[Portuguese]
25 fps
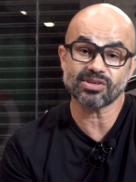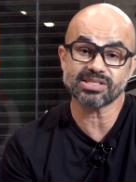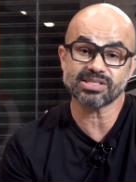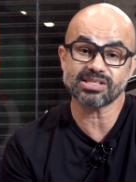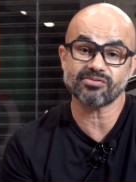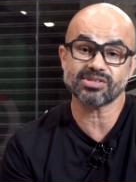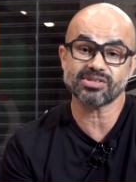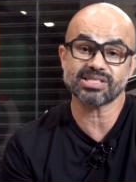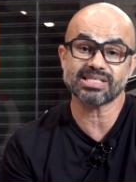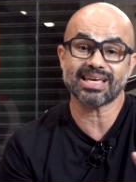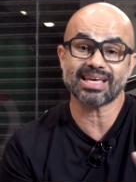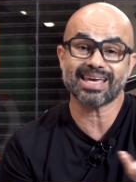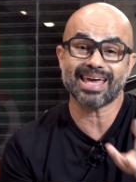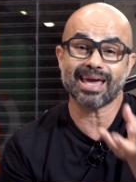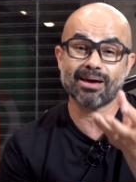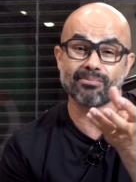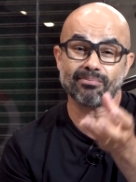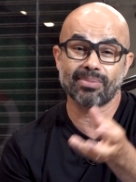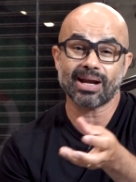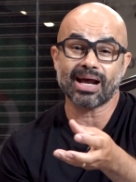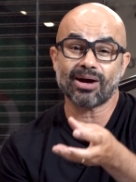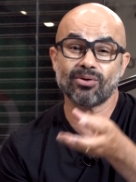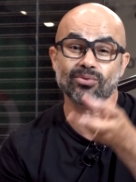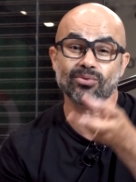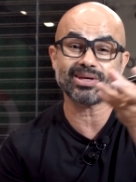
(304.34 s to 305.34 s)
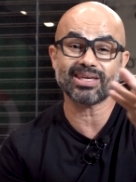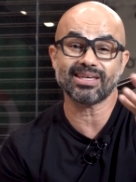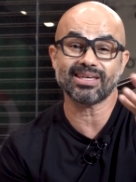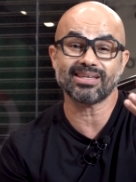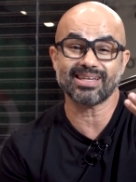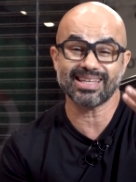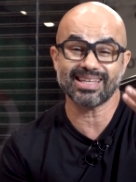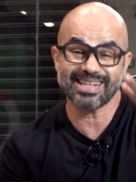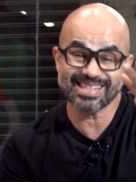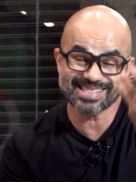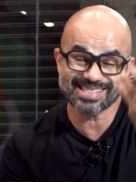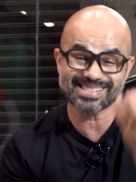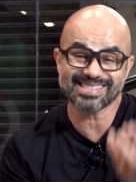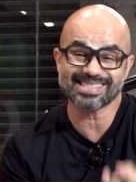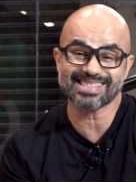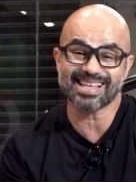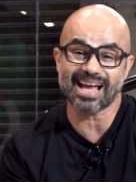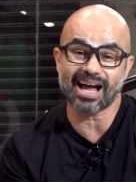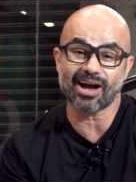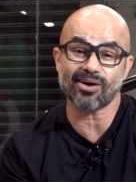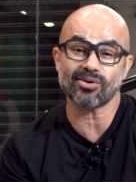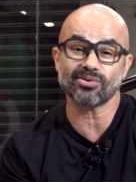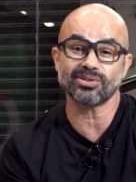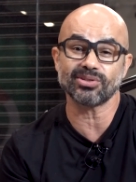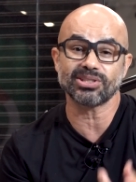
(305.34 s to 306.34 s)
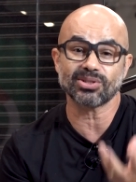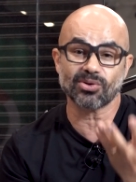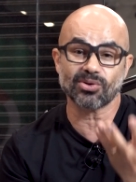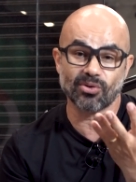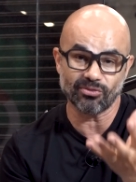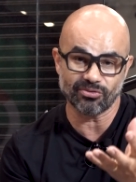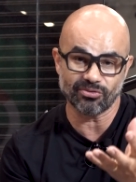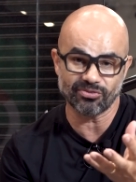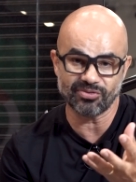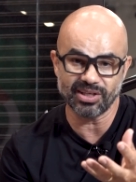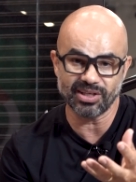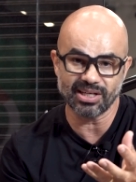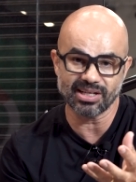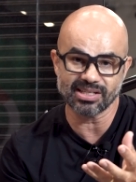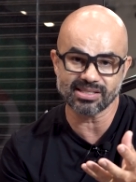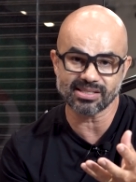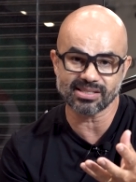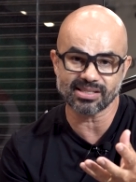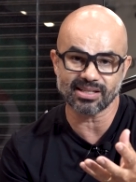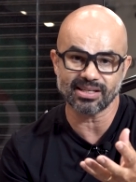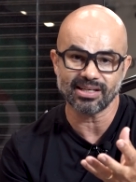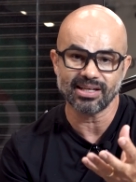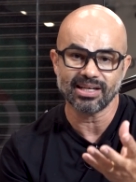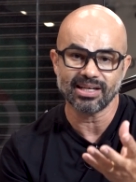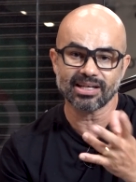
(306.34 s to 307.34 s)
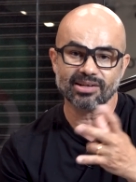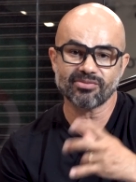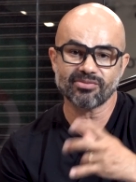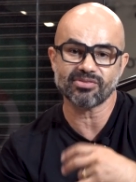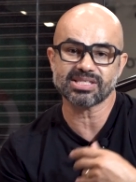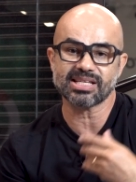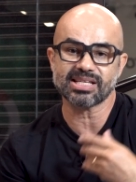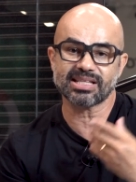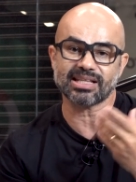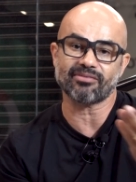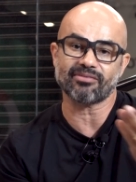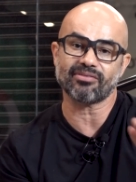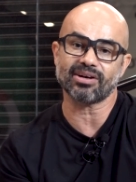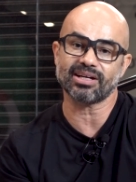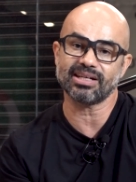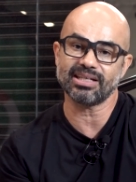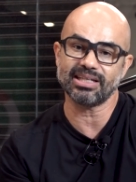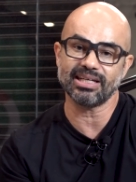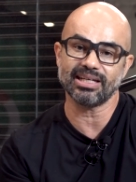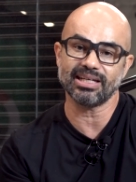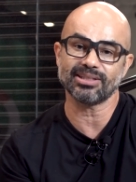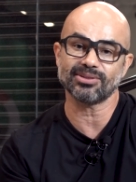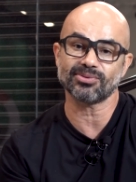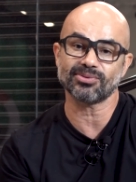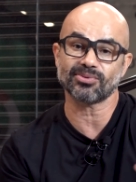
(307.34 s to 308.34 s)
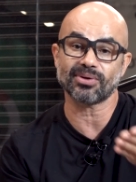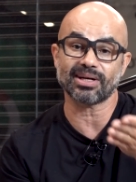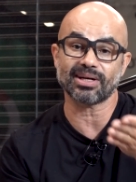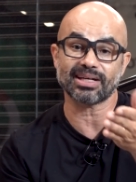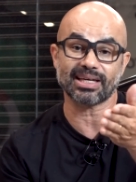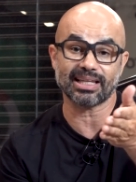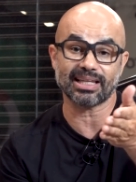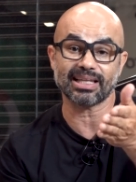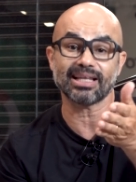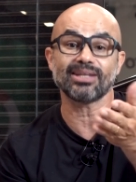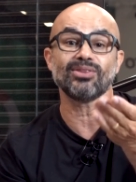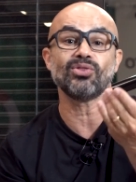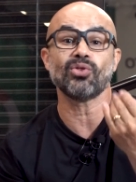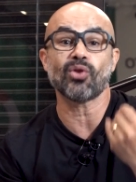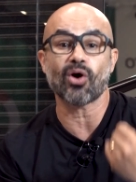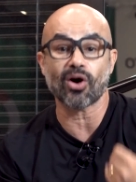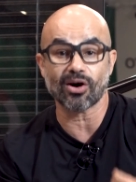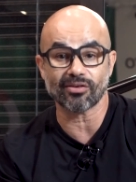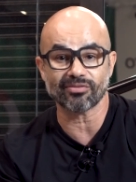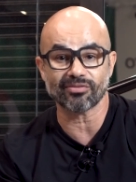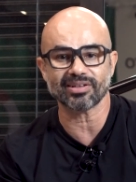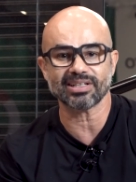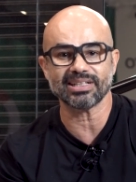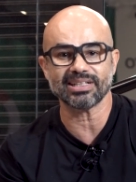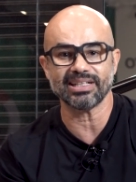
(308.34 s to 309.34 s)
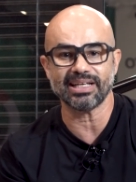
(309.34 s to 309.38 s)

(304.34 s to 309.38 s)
fazer você quebrar o cristal de confiança que você estava criando com aquela nova